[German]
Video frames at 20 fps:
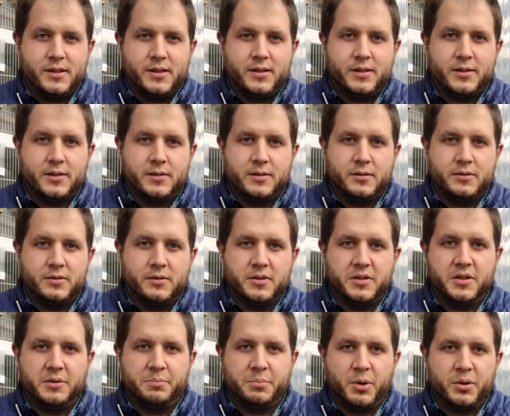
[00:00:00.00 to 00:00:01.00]
in
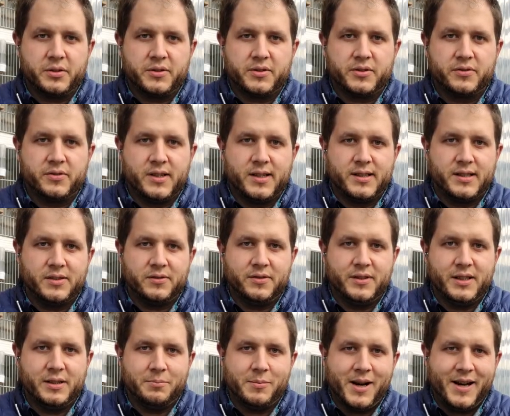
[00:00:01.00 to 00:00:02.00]
einer Box, vielleicht wie
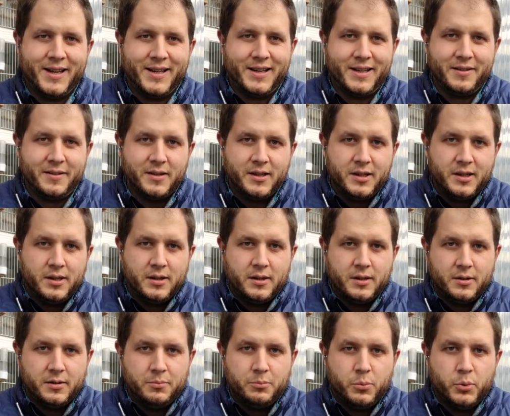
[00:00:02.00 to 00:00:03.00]
die meine,
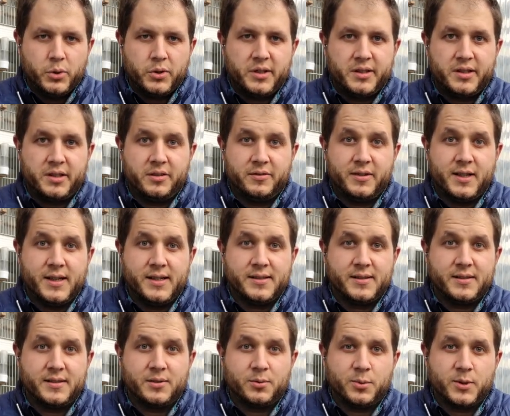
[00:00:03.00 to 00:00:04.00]

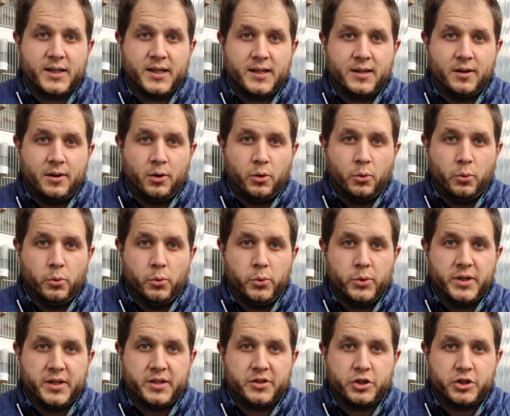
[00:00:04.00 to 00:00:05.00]
möglicherweise sogar
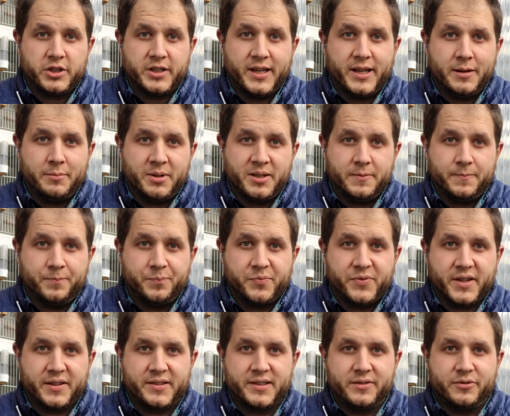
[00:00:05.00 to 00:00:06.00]
ohne Stäbe,
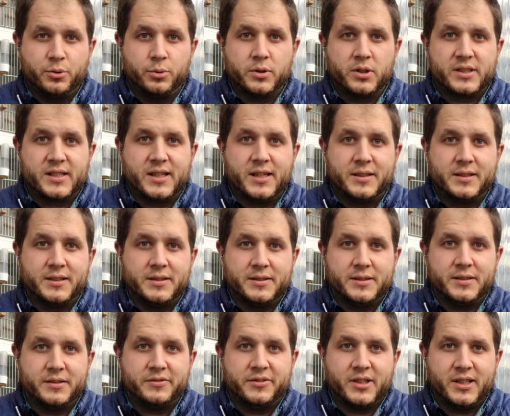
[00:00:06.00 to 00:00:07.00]
dass der Vogel gar nicht
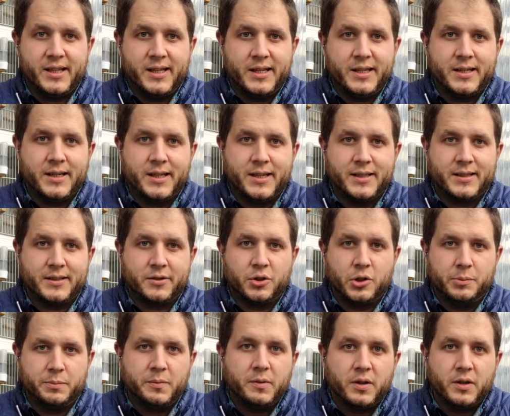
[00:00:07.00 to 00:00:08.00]
in Verlegenheit
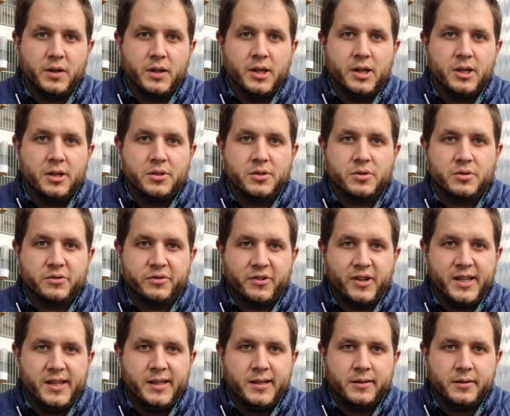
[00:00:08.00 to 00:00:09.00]
kommt, zu
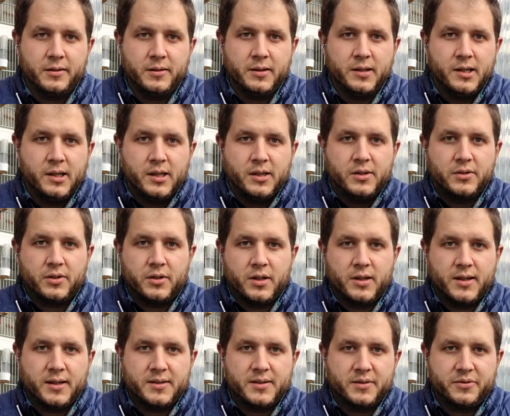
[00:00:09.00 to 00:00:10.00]
fliegen,
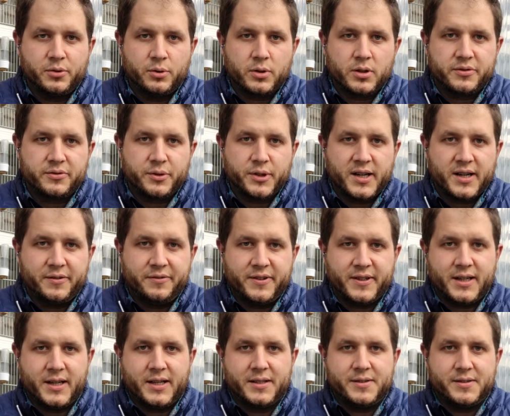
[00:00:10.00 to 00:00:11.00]
sondern dass der Vogel von
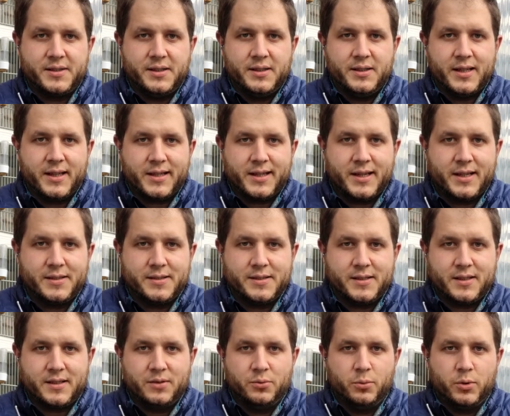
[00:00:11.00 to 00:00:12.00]
Anfang an sieht, er kann
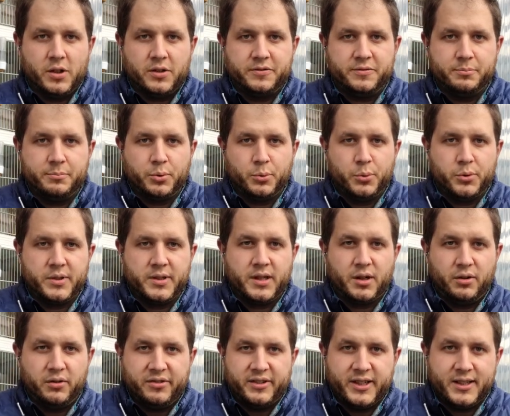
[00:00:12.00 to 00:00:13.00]
sich nur auf dem Boden
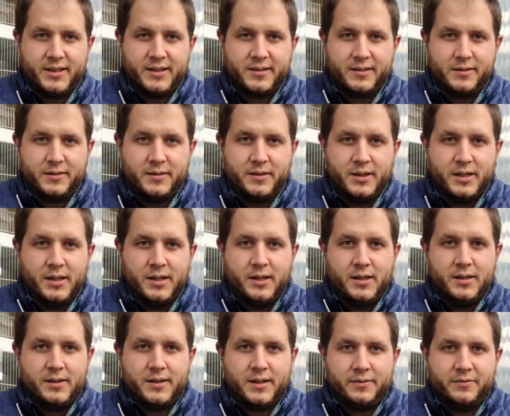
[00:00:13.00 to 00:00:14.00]
aufhalten,
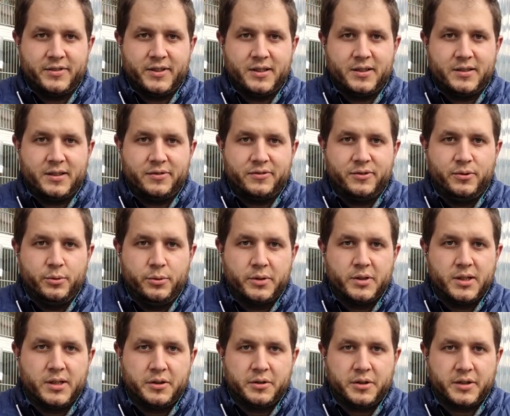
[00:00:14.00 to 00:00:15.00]
dann will er die
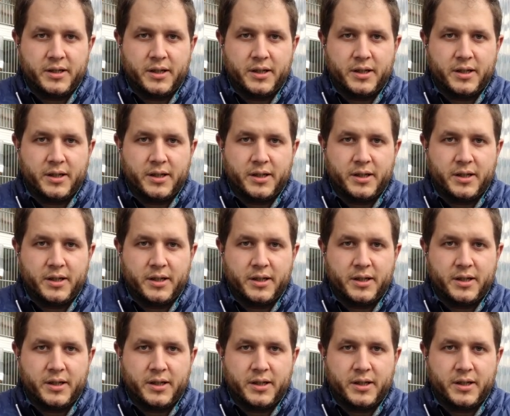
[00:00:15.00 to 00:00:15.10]
Flügel auch